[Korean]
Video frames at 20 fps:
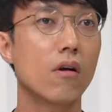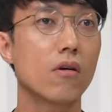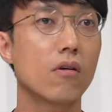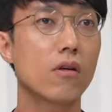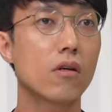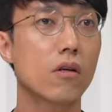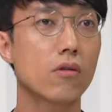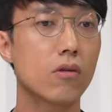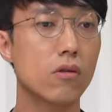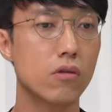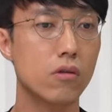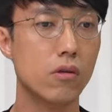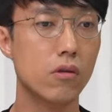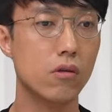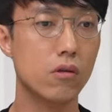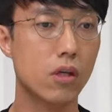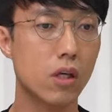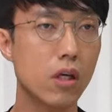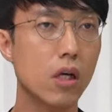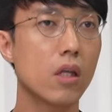그러니까
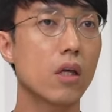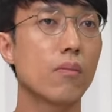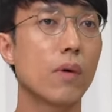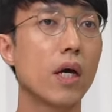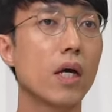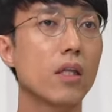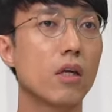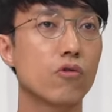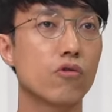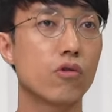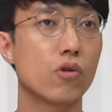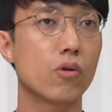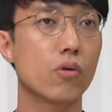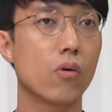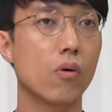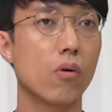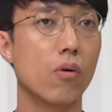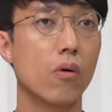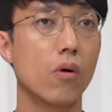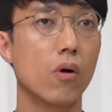특정 기간에만 해야 될 수도
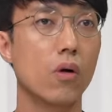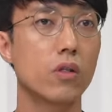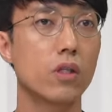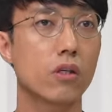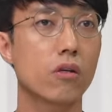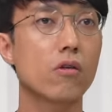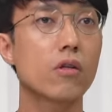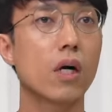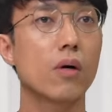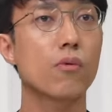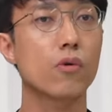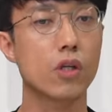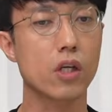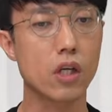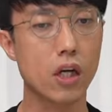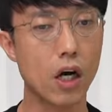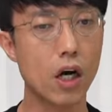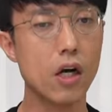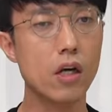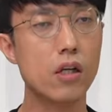있고. 네. 이제 그러다
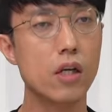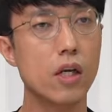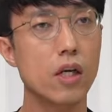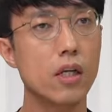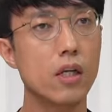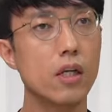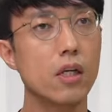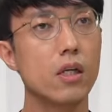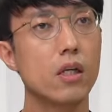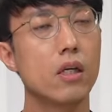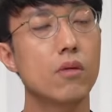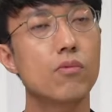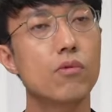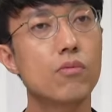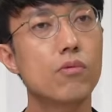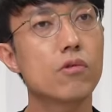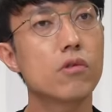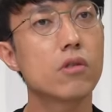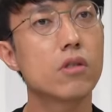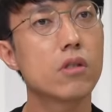보니까 이
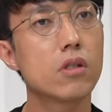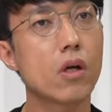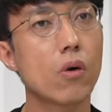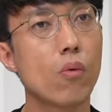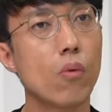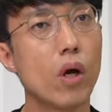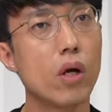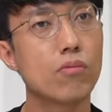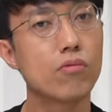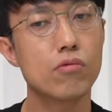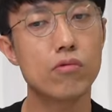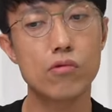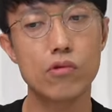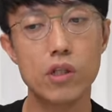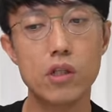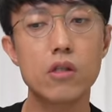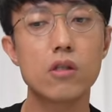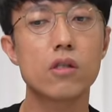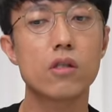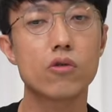부분은 이제
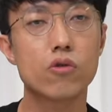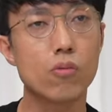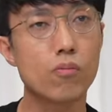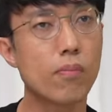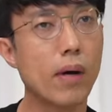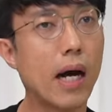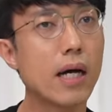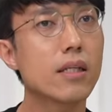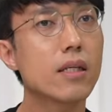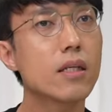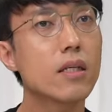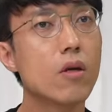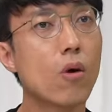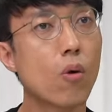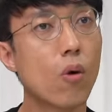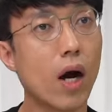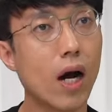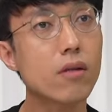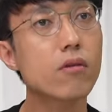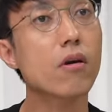외부인들을 좀
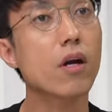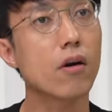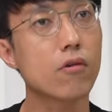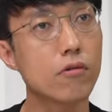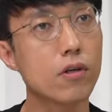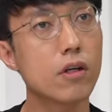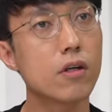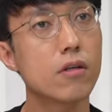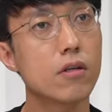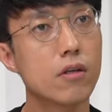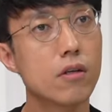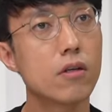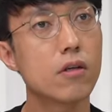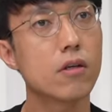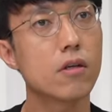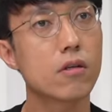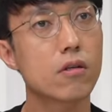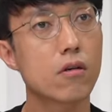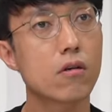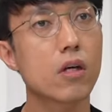받으려고 하더라고요.
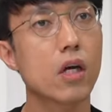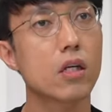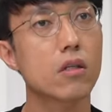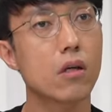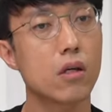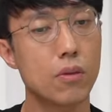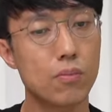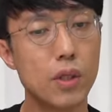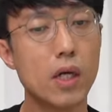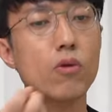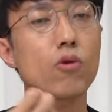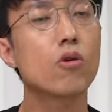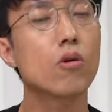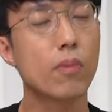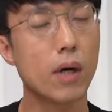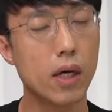음... 그렇게 해서 입장료를